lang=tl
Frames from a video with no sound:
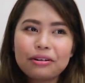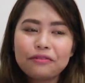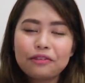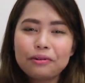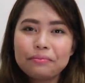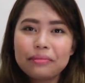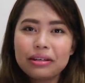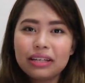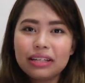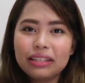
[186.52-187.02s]
parang
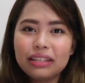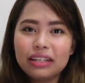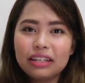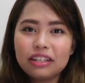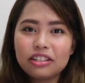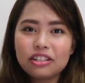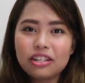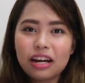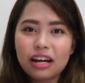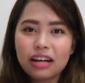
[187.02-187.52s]
for me, hindi
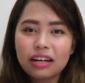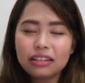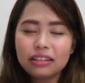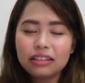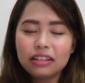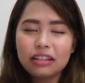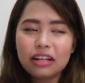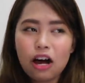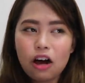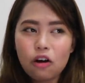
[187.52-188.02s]
na siya,
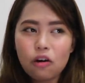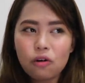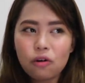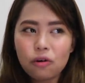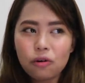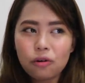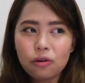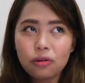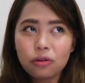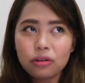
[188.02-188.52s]
hindi na
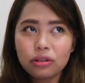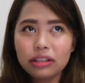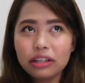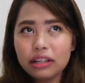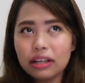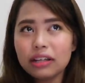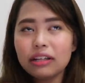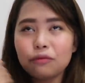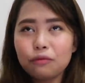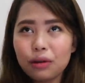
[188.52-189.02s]
ako,
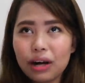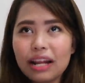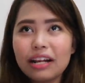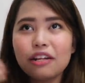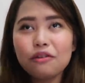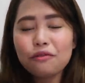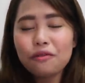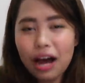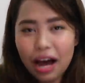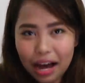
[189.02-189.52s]
hindi na, wala
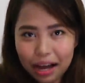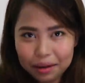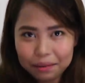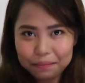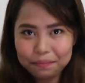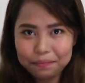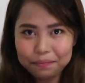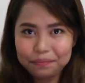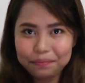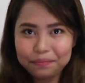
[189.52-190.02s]
na yung
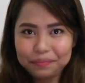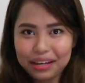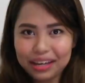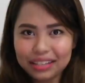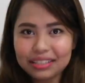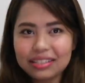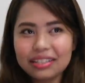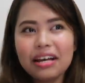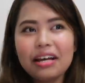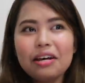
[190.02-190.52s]
hype.
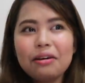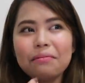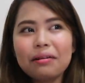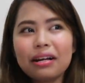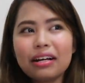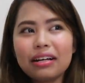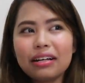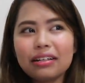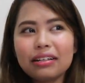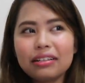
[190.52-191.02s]
Gets?
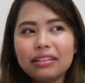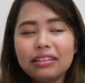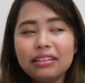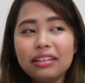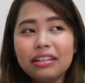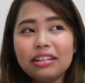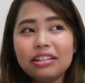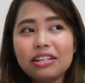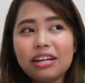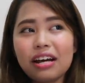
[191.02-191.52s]
Parang
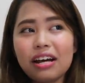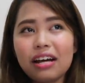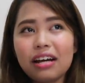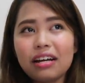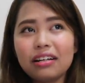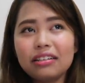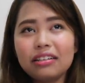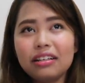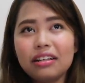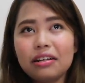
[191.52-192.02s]
hindi na siya,
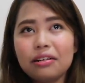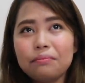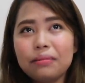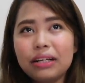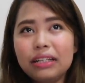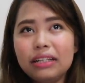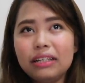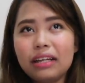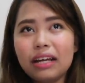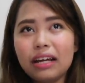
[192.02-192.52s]
hindi na
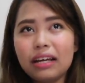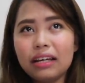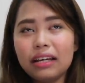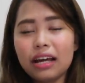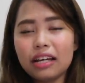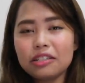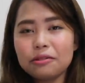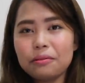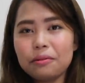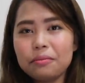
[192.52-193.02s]

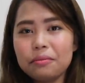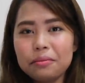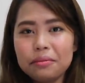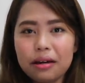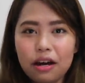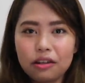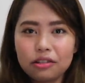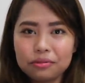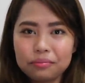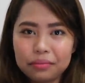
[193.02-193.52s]
baninay
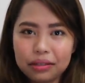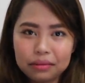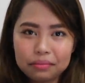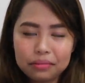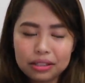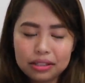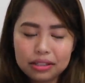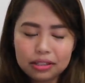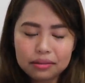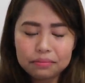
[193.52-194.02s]
ex-PBB
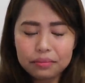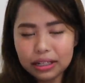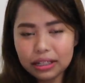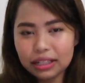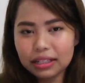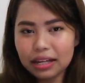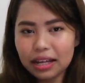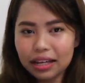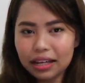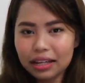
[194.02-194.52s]
housemate. Mas
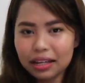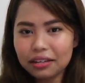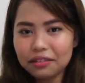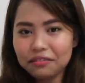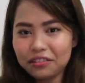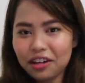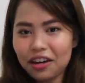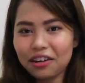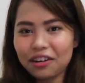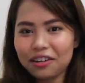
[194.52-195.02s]
baninay
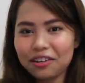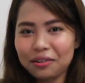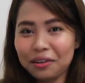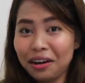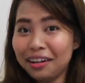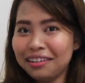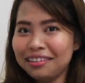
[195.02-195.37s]
vlogger.